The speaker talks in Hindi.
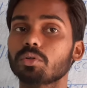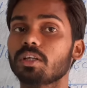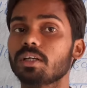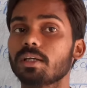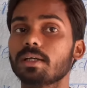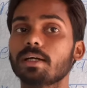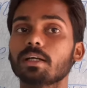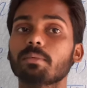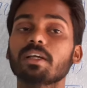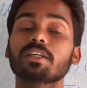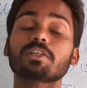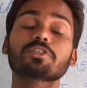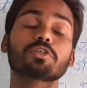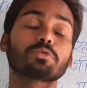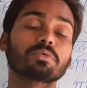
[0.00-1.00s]
देखेगा कि भाई
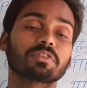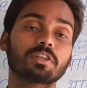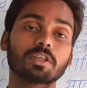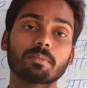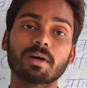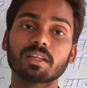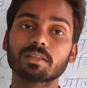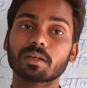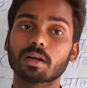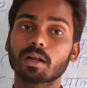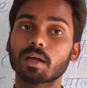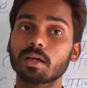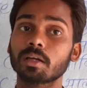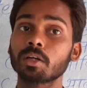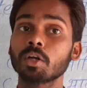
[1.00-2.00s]
किस सिचुएशन की बात कर
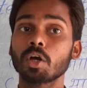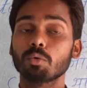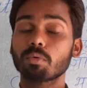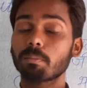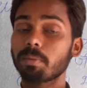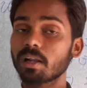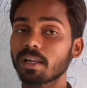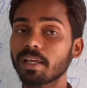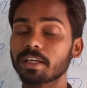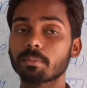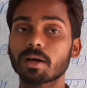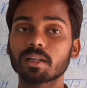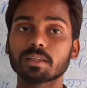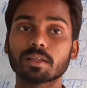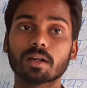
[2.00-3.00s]
रहा है वो बल्ले की
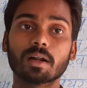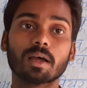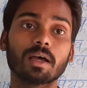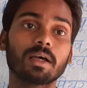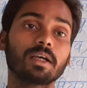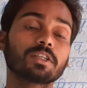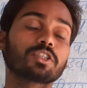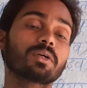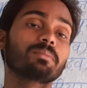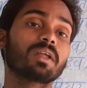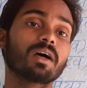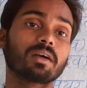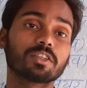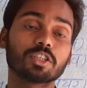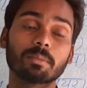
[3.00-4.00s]
बात कर रहा है
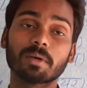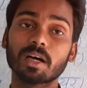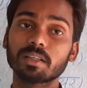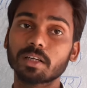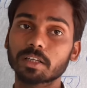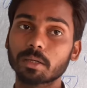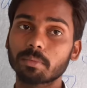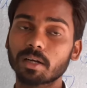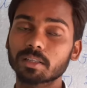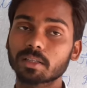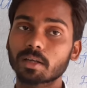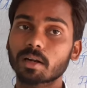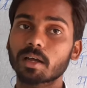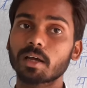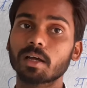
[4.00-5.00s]
चमदा चमगादर की बात
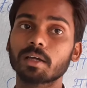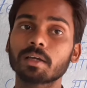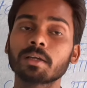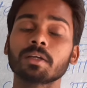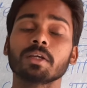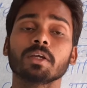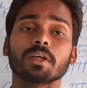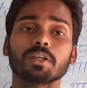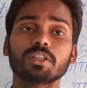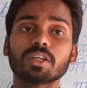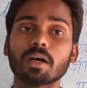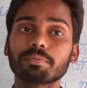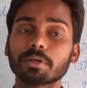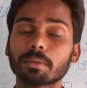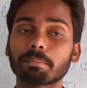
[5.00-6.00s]
कर रहा है
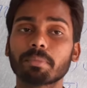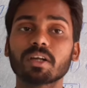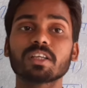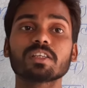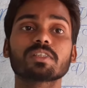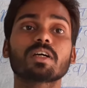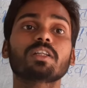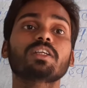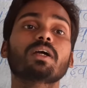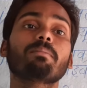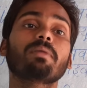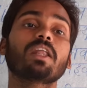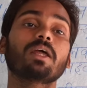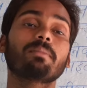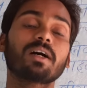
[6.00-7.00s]
या फिर परिषद या
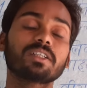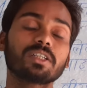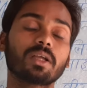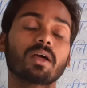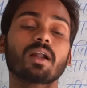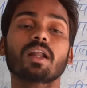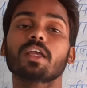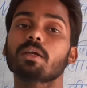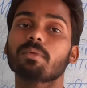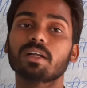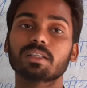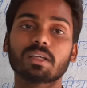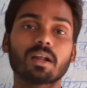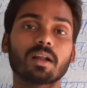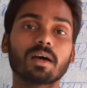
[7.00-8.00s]
बल्लेबाजी करने की
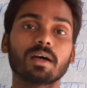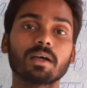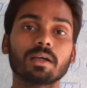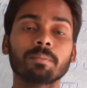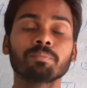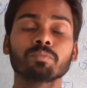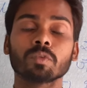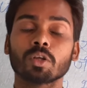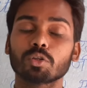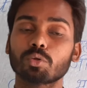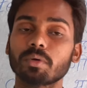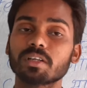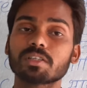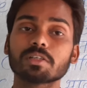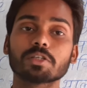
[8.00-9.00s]
बात कर रहा है
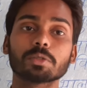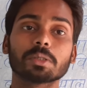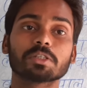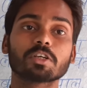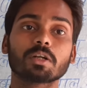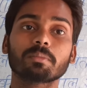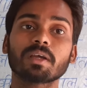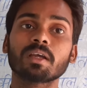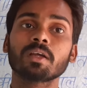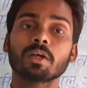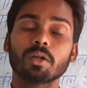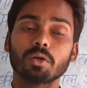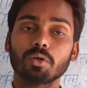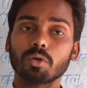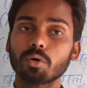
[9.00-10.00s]
तो ऐसी सिचुएशन में
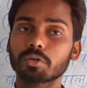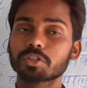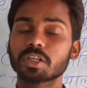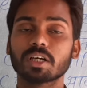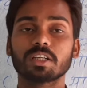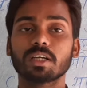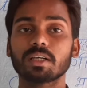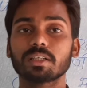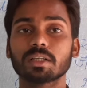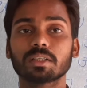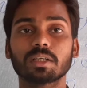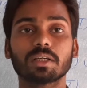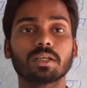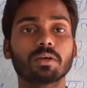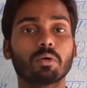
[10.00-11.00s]
लोग चक्रिया
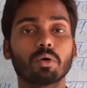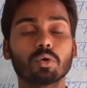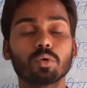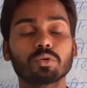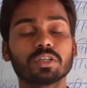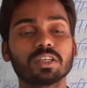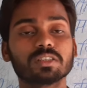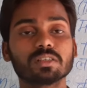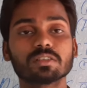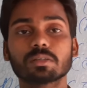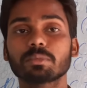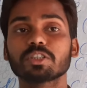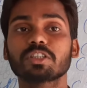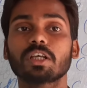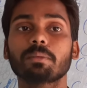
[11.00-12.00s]
जाते हैं और लोग ठीक से
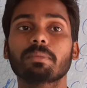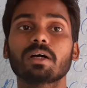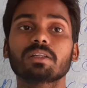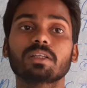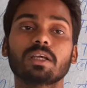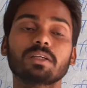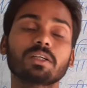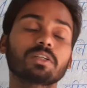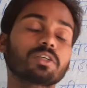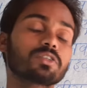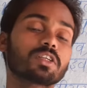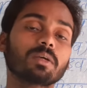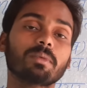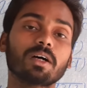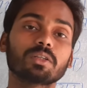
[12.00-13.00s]
समझ नहीं पाते हैं कि
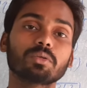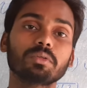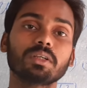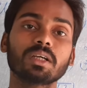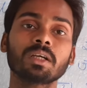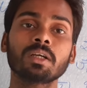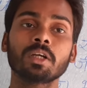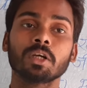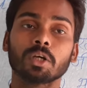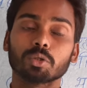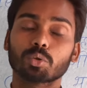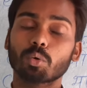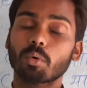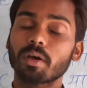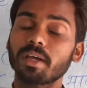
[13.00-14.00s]
किसकी बात हुई है
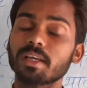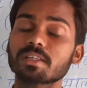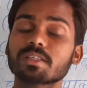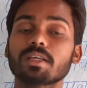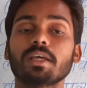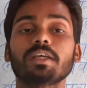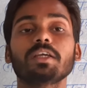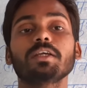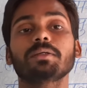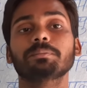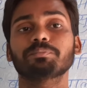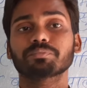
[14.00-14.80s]
तो ऐसे ही